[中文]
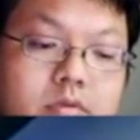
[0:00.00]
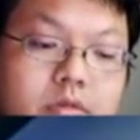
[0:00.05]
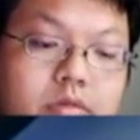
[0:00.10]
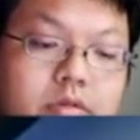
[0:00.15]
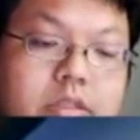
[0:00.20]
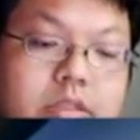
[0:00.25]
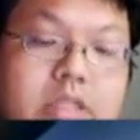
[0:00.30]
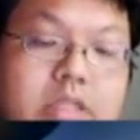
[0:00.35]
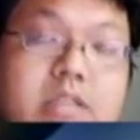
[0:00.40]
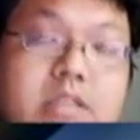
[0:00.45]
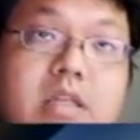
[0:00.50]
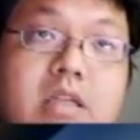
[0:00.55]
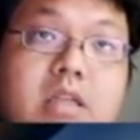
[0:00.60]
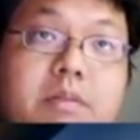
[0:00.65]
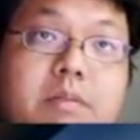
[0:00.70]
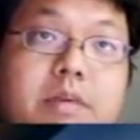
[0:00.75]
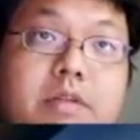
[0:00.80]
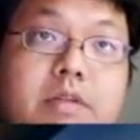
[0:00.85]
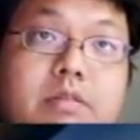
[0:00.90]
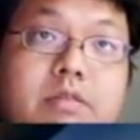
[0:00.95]
有几个三的
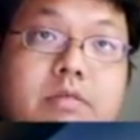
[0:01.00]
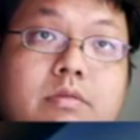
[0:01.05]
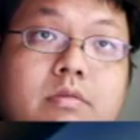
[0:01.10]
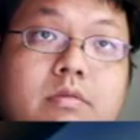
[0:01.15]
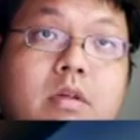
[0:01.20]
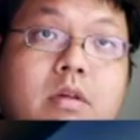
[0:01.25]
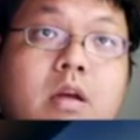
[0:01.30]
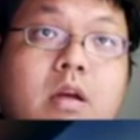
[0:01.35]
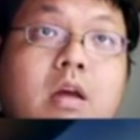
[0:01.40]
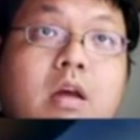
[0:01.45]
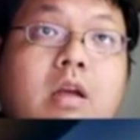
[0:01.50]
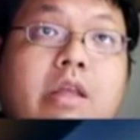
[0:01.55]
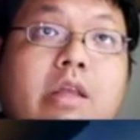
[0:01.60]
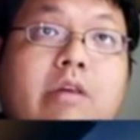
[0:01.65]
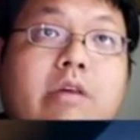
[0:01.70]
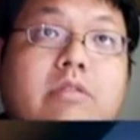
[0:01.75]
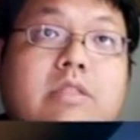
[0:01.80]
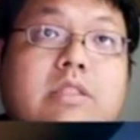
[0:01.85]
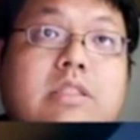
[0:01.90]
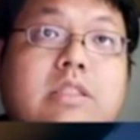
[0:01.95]
倍数，
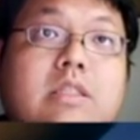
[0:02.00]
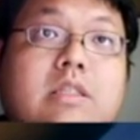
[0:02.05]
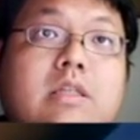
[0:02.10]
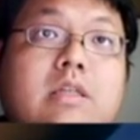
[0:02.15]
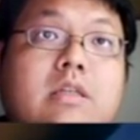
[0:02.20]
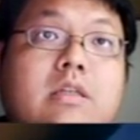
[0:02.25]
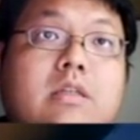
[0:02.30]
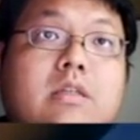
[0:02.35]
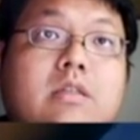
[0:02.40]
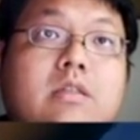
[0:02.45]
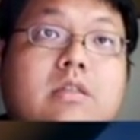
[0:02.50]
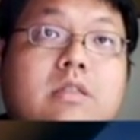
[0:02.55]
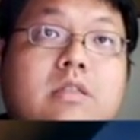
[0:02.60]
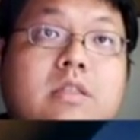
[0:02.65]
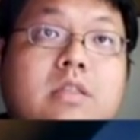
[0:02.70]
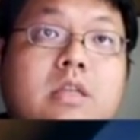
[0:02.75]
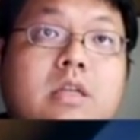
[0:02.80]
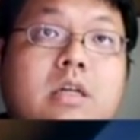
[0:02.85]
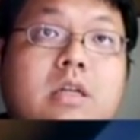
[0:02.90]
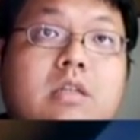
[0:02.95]
有几个
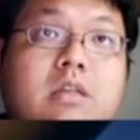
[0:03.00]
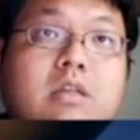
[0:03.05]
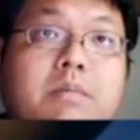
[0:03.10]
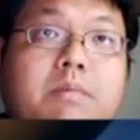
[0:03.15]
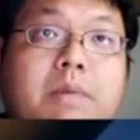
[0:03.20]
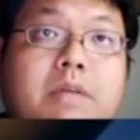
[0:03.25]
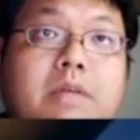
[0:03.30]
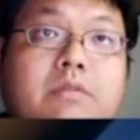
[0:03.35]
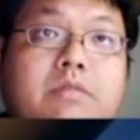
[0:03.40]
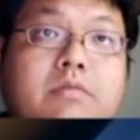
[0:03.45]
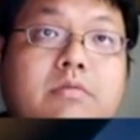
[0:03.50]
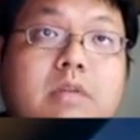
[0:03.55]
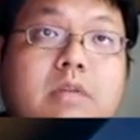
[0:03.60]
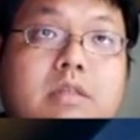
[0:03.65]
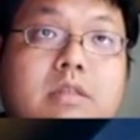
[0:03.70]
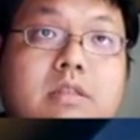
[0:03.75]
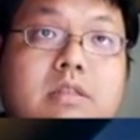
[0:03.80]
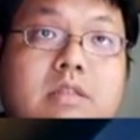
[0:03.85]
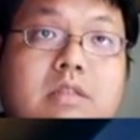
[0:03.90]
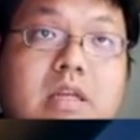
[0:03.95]
是二的倍数也
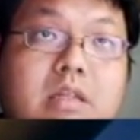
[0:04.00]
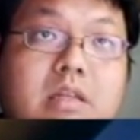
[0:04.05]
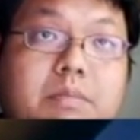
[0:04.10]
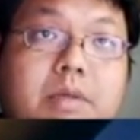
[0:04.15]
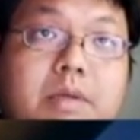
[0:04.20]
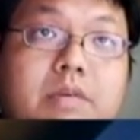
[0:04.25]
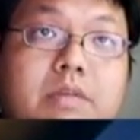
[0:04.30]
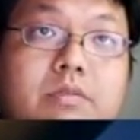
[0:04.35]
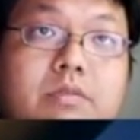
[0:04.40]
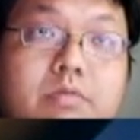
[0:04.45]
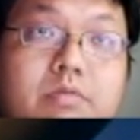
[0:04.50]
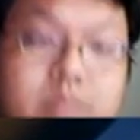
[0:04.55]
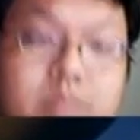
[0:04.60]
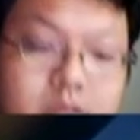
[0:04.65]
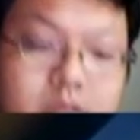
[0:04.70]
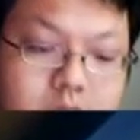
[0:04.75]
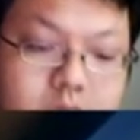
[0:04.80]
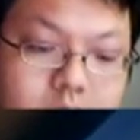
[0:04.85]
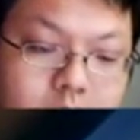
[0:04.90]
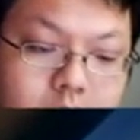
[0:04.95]
是三的倍数的
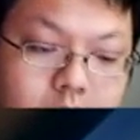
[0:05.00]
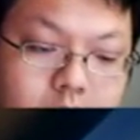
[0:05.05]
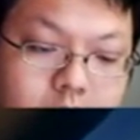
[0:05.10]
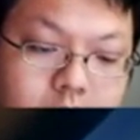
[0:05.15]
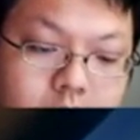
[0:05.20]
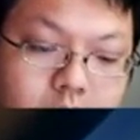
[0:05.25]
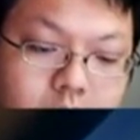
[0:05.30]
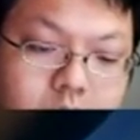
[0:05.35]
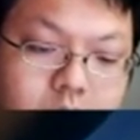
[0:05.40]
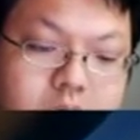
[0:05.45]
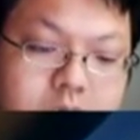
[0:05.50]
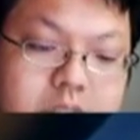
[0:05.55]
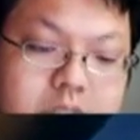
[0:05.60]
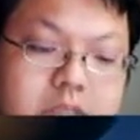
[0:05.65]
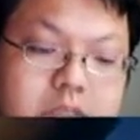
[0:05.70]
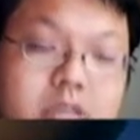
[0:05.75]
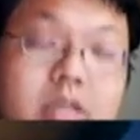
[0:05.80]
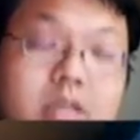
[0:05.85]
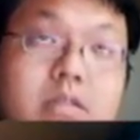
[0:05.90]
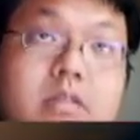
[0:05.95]
啊，有几
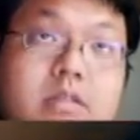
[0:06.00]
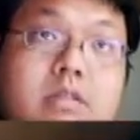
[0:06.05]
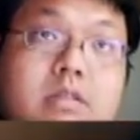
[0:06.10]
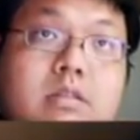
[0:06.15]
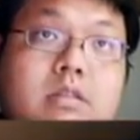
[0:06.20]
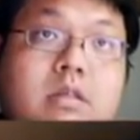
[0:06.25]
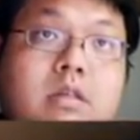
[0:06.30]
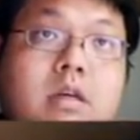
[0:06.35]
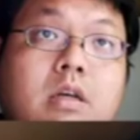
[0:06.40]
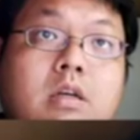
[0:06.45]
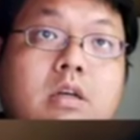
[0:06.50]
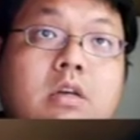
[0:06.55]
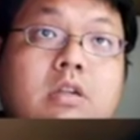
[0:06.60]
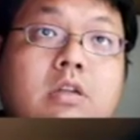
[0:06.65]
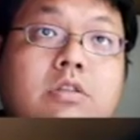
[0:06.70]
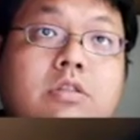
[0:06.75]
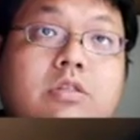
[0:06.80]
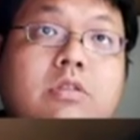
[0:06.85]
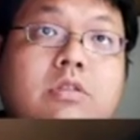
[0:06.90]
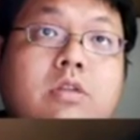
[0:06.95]
个是
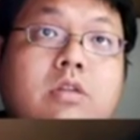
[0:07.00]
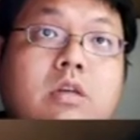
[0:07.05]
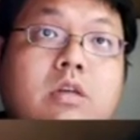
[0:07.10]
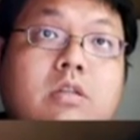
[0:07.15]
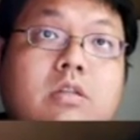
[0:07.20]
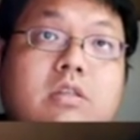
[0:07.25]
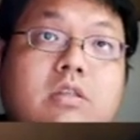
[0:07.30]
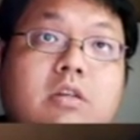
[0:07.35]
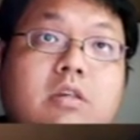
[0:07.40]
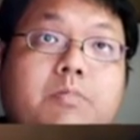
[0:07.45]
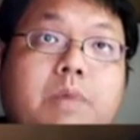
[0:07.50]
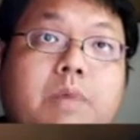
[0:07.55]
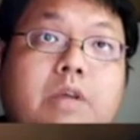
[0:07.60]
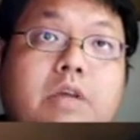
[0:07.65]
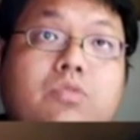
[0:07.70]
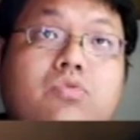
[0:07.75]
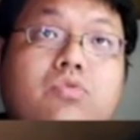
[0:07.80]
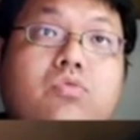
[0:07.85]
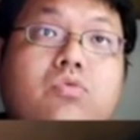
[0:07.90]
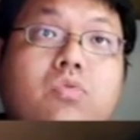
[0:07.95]
是二的
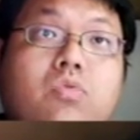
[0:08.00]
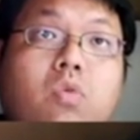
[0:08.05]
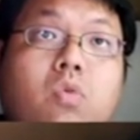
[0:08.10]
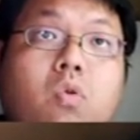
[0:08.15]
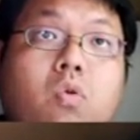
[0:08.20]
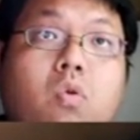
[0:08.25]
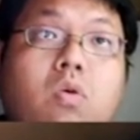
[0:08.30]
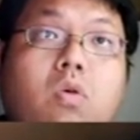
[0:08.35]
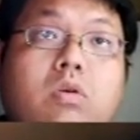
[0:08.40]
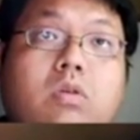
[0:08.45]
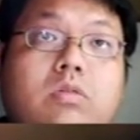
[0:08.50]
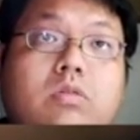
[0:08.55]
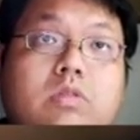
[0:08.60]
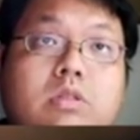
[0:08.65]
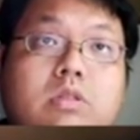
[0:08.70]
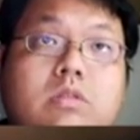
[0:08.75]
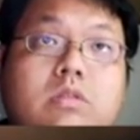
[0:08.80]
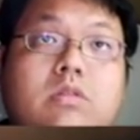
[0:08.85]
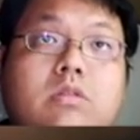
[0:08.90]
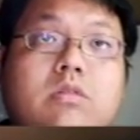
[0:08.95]
倍数或
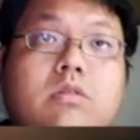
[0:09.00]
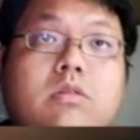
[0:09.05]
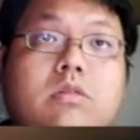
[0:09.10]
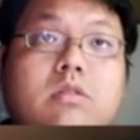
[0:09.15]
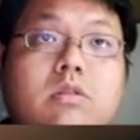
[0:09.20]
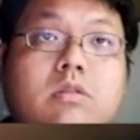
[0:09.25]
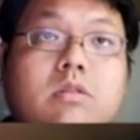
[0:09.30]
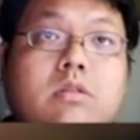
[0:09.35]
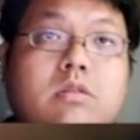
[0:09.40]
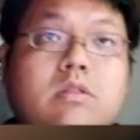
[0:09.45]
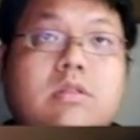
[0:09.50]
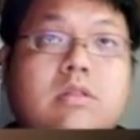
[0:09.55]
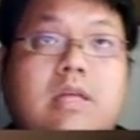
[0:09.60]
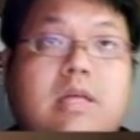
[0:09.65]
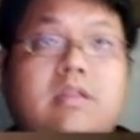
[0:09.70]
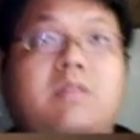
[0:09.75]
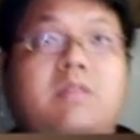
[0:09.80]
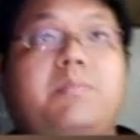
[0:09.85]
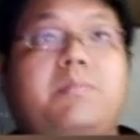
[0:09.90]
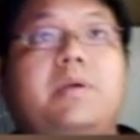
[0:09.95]
是
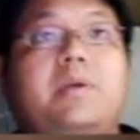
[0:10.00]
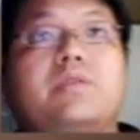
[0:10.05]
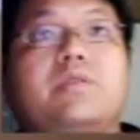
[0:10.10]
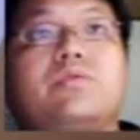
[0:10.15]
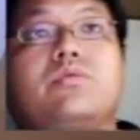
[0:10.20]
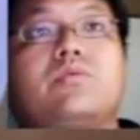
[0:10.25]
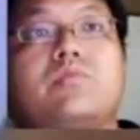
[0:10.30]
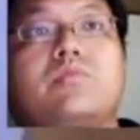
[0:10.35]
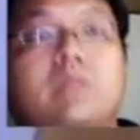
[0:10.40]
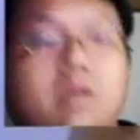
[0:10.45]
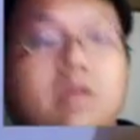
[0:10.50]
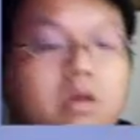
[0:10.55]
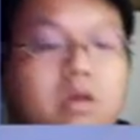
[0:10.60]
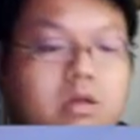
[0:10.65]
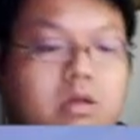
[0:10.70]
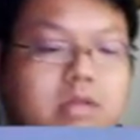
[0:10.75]
三的倍数的。